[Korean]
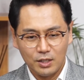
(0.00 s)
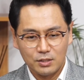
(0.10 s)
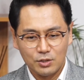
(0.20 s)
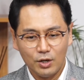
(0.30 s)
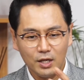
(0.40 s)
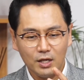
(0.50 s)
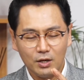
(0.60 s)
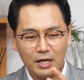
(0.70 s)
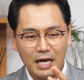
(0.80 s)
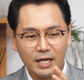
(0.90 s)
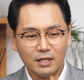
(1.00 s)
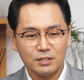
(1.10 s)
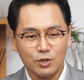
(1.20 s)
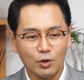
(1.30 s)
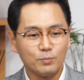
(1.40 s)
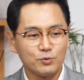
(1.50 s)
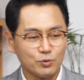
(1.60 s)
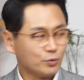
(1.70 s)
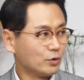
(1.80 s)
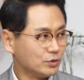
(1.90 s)
저희 아내는
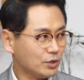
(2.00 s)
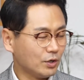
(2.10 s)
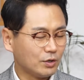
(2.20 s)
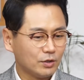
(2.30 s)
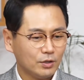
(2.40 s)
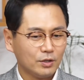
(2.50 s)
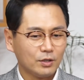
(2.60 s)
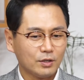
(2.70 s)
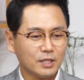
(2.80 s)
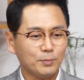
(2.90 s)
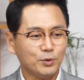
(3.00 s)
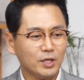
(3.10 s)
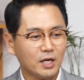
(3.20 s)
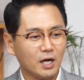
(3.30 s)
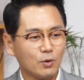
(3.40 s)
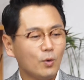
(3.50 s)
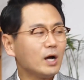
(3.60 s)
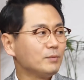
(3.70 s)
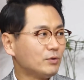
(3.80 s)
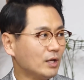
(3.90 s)
전업주부거든요. 그러다 보니까
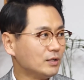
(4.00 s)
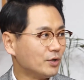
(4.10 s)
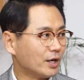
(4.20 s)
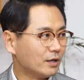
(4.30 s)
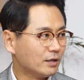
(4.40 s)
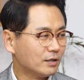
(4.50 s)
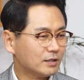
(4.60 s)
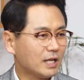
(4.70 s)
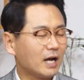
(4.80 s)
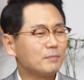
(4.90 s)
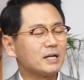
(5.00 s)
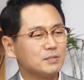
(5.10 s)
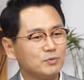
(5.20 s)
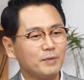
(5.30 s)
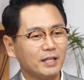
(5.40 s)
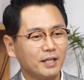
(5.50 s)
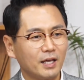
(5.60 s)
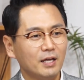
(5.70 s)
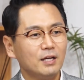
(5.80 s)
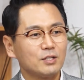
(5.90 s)
공감이 되는 거예요. 근데 아까 말씀도 맞네.